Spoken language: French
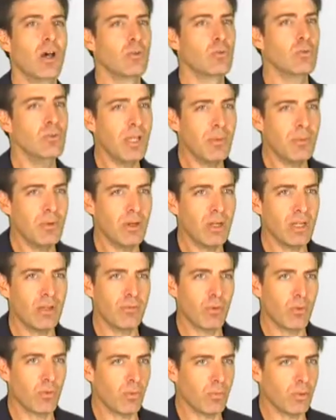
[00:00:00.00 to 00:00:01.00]
Tout d'abord, il
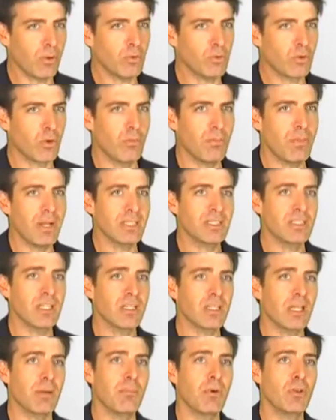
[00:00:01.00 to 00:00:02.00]
faut comprendre que le
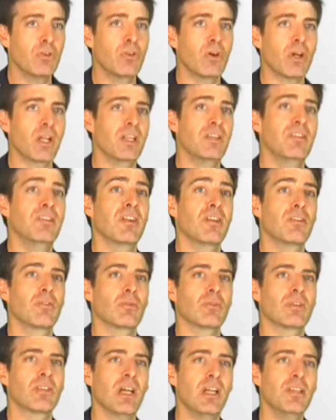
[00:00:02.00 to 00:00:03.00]
maintien d'un mode
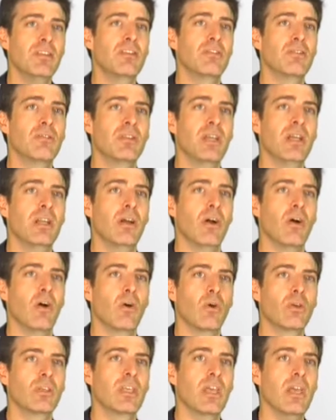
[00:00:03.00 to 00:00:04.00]
d'organisation traditionnel
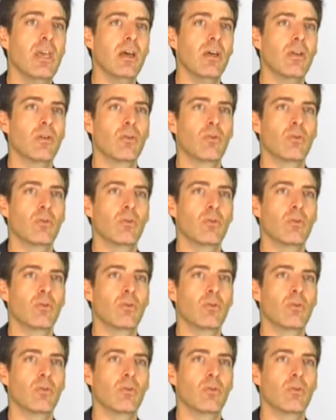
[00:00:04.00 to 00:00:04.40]
requiert